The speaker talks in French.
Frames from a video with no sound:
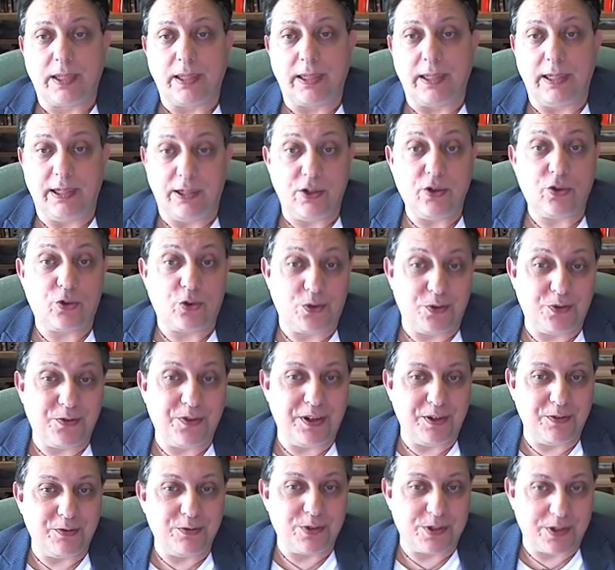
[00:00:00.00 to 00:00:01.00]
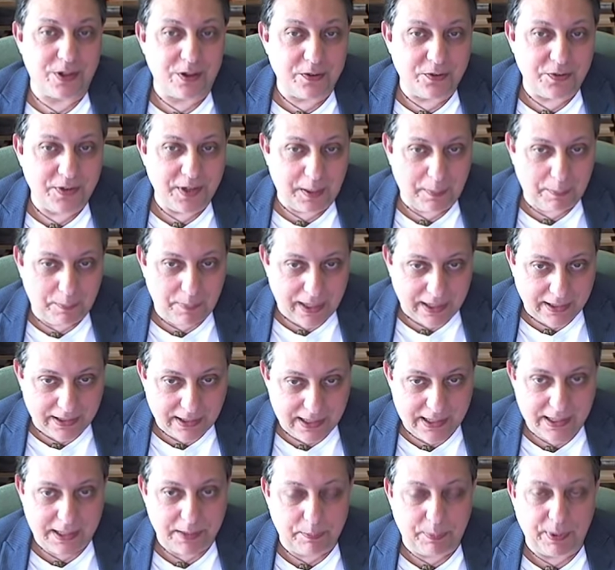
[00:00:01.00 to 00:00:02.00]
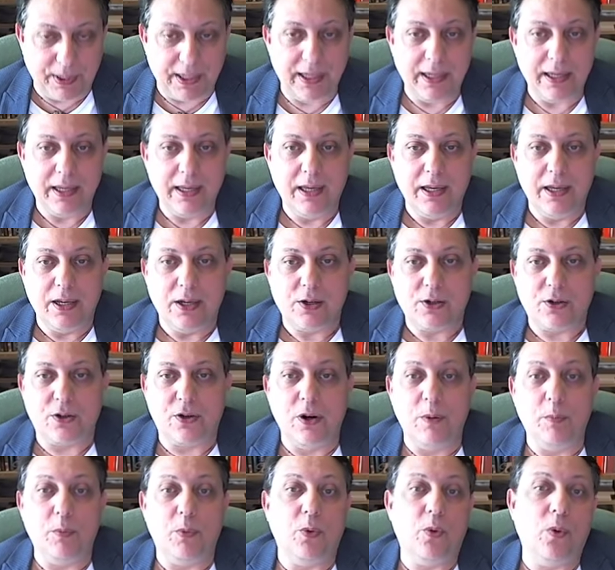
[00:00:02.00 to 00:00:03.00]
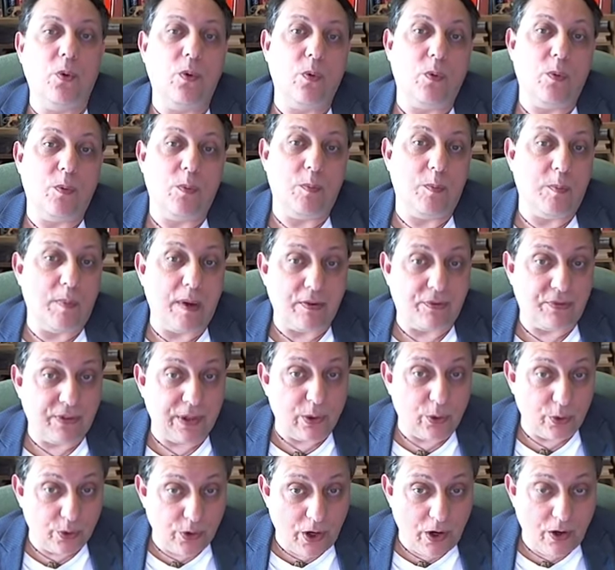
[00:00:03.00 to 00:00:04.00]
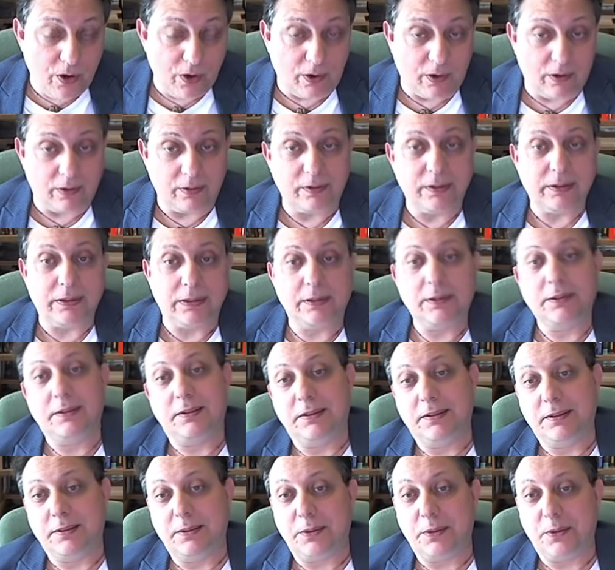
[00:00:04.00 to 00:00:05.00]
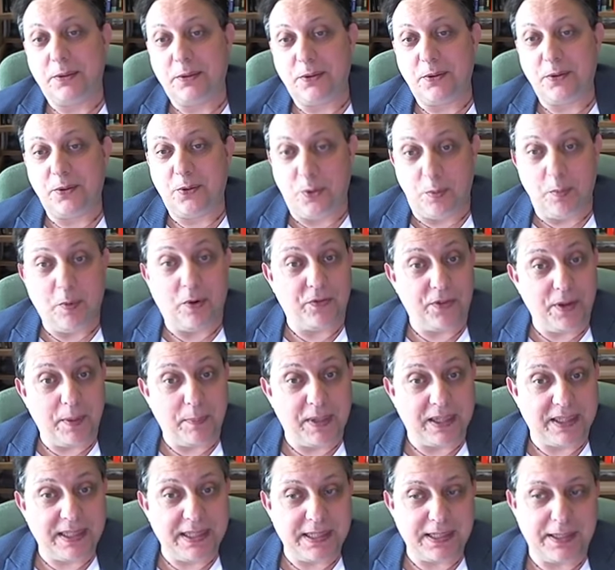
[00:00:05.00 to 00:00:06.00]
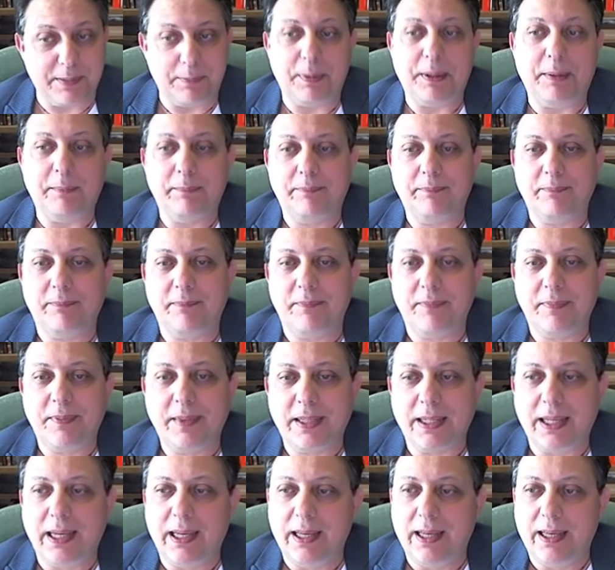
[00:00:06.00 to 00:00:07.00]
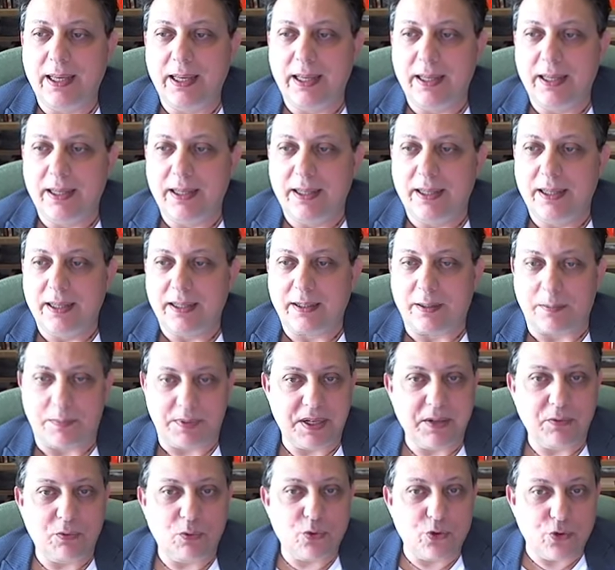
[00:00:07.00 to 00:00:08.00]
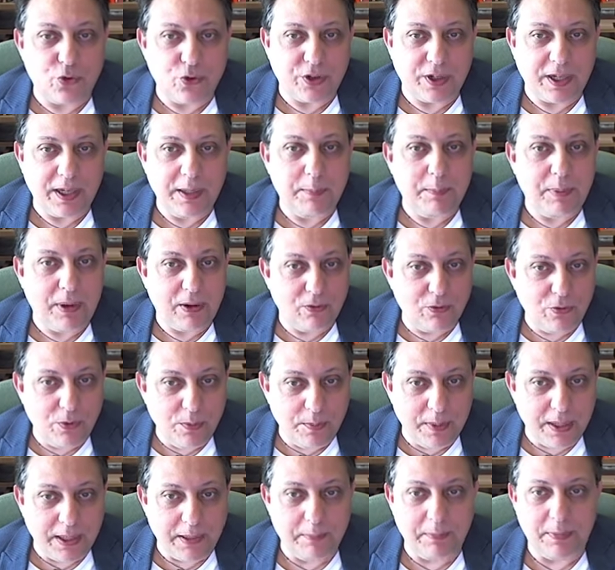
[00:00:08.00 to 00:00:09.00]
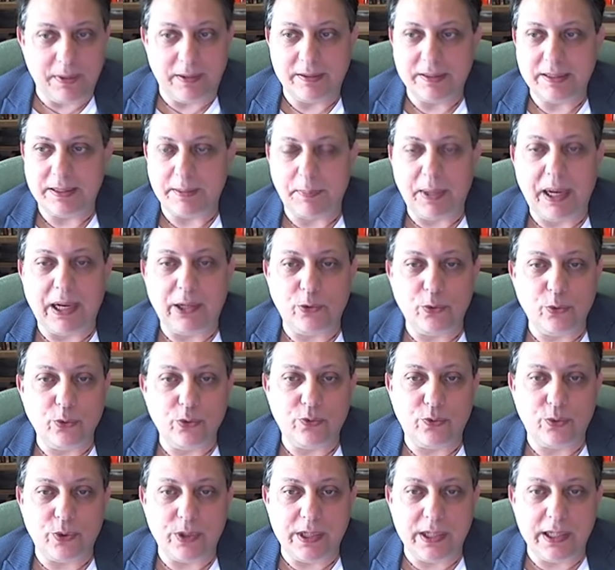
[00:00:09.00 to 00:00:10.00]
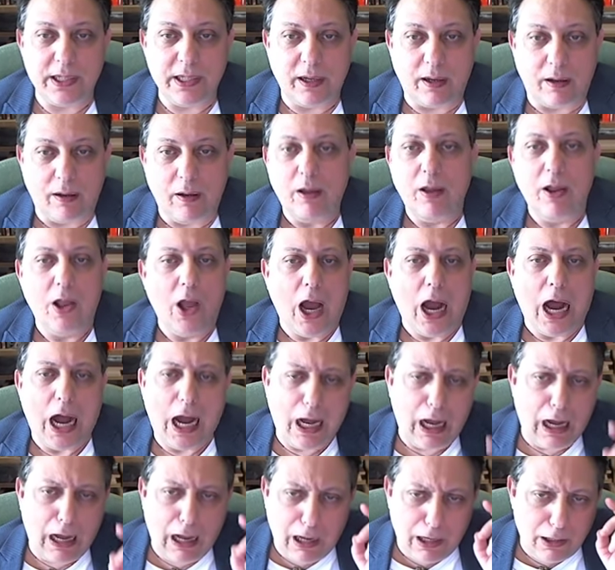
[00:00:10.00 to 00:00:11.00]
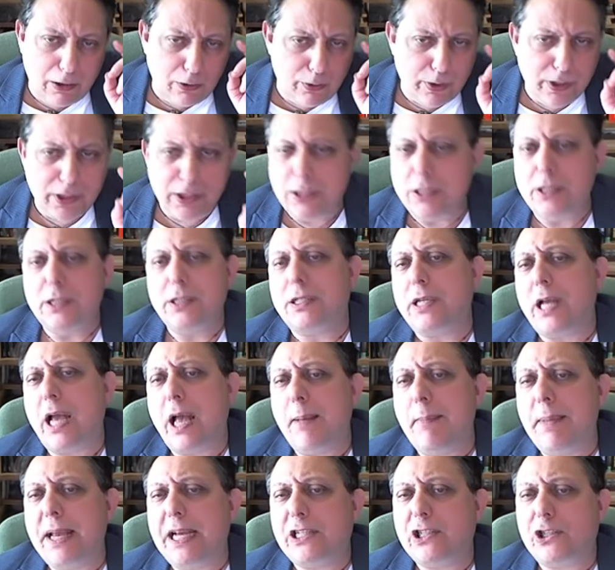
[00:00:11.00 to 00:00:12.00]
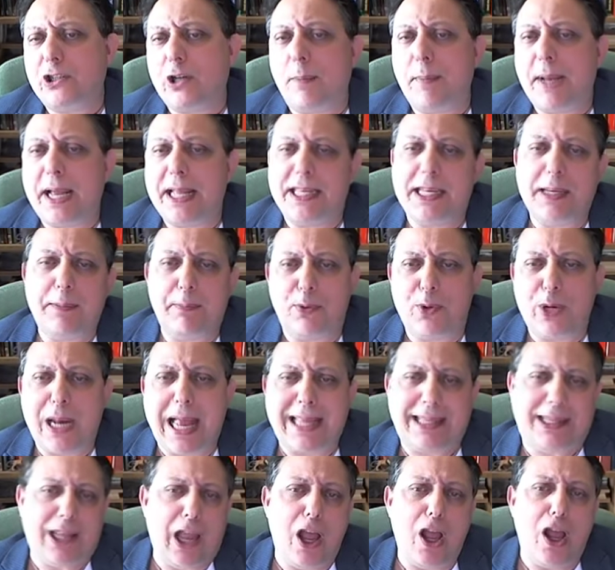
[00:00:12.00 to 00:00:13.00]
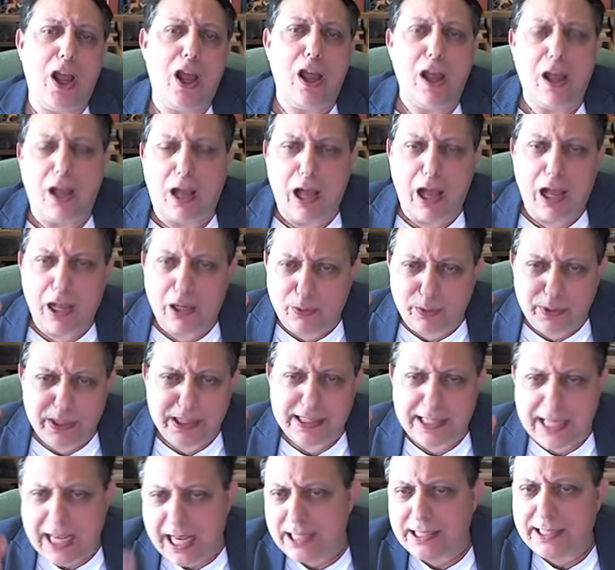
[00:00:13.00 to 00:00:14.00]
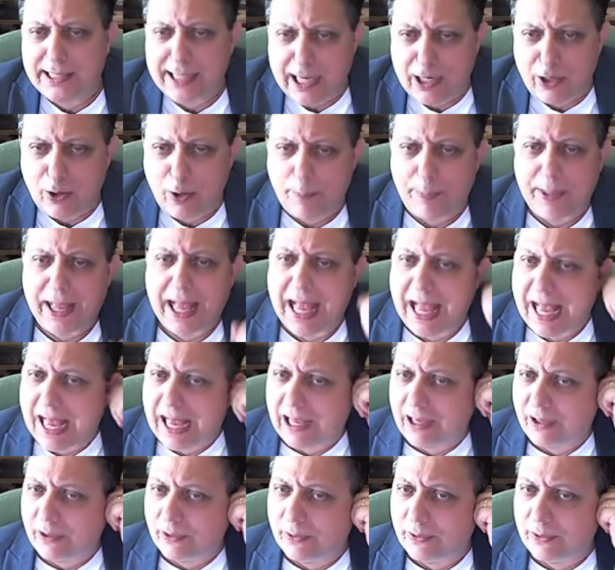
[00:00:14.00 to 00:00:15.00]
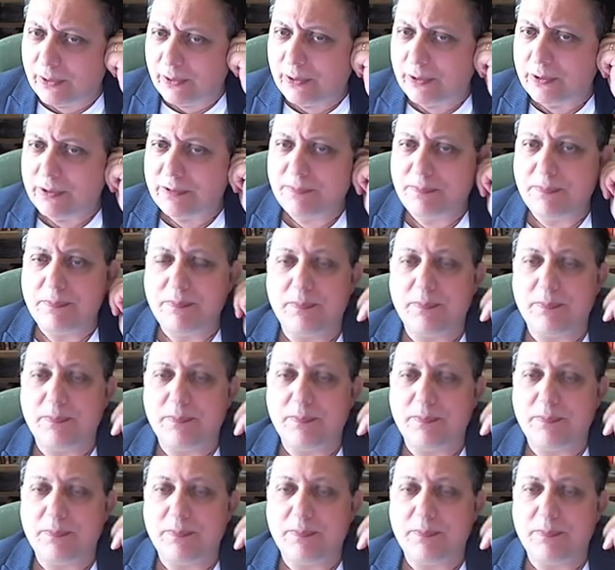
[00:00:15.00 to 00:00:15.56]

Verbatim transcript: Et je vais vous en faire participer comme on m'a fait l'honneur de m'en faire participer. Comme ça, vous jugerez par vous-même. C'est pas à nous de vous dire Ah, lui, c'est un méchant manipulateur Ah, lui, c'est un salopard euh.